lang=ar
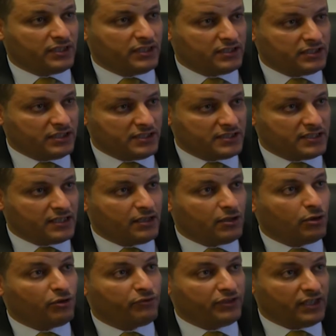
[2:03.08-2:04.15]
العشرين سنة
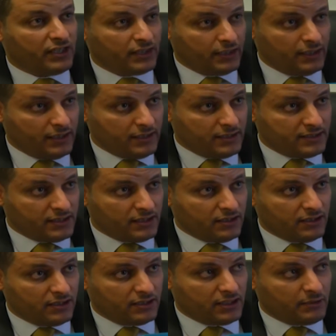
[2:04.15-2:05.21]
أقفل خلال
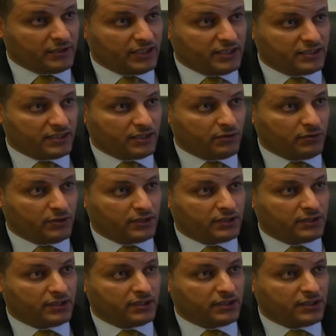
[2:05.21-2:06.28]
السنة الثمانية سنوات
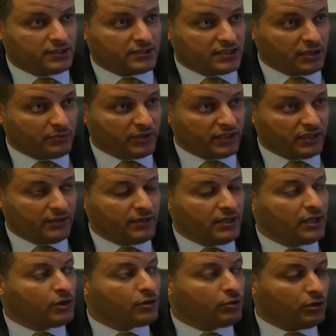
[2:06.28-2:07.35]
السابقة
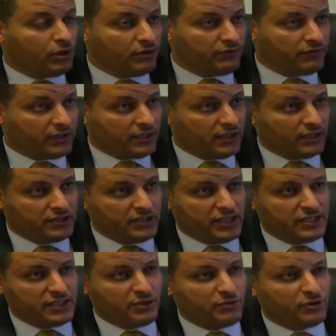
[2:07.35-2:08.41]
كلف
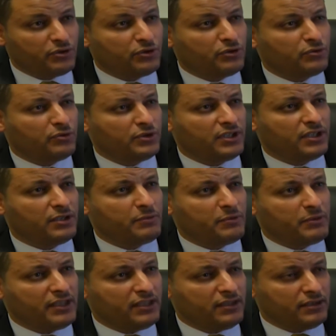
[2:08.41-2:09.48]
جهاز تنمية وتطوير
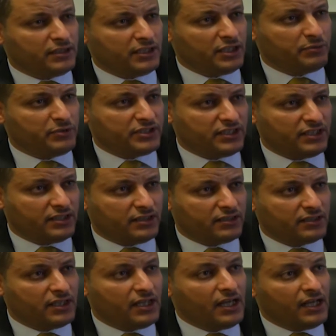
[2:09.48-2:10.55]
المباني الإدارية بصيانة
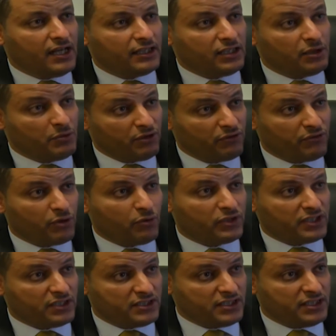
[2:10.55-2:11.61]
هذا المرفق
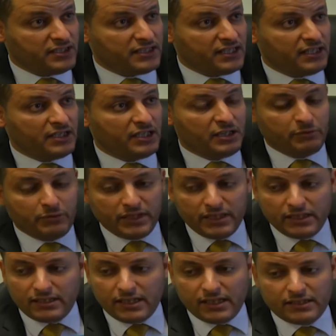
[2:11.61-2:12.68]
وتجهيزه من
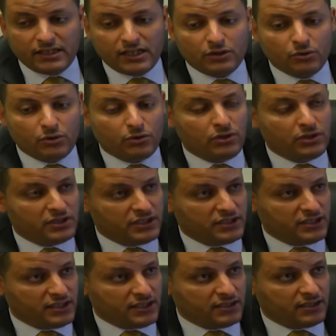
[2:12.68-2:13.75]
حيث الأتات وكل
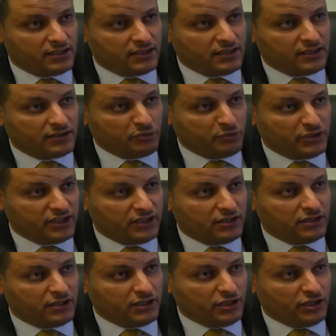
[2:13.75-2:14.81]
التجهيزات الطبية
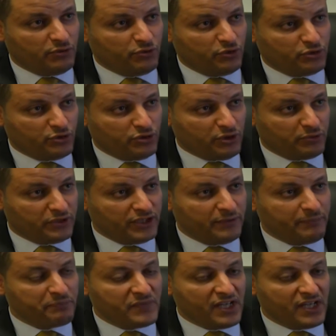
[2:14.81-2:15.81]
اللي موجودة به